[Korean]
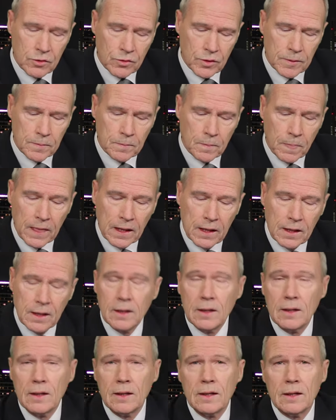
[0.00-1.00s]
아니,
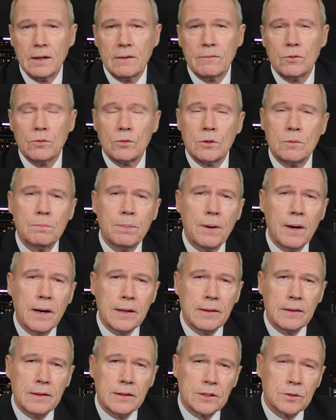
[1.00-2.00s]
좀 끝까지
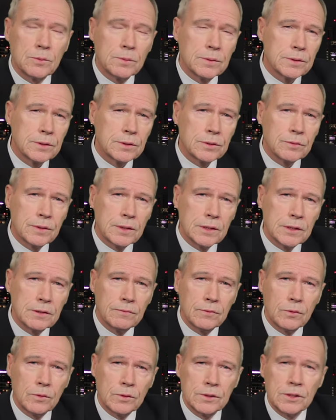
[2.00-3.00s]
들어봅시다.
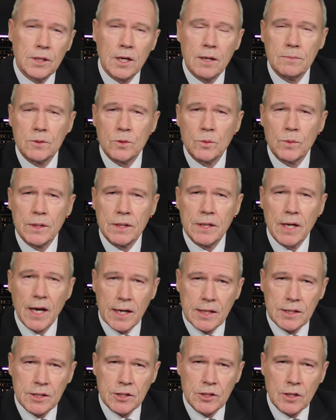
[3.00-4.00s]
자몽주스 아나운서와
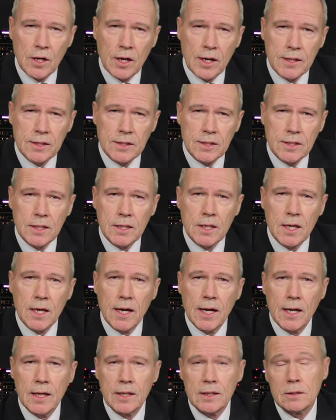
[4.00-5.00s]
내 제목도
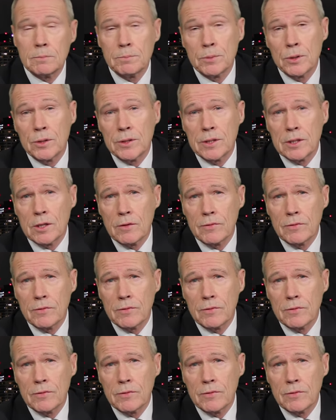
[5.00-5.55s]
들어봐야죠.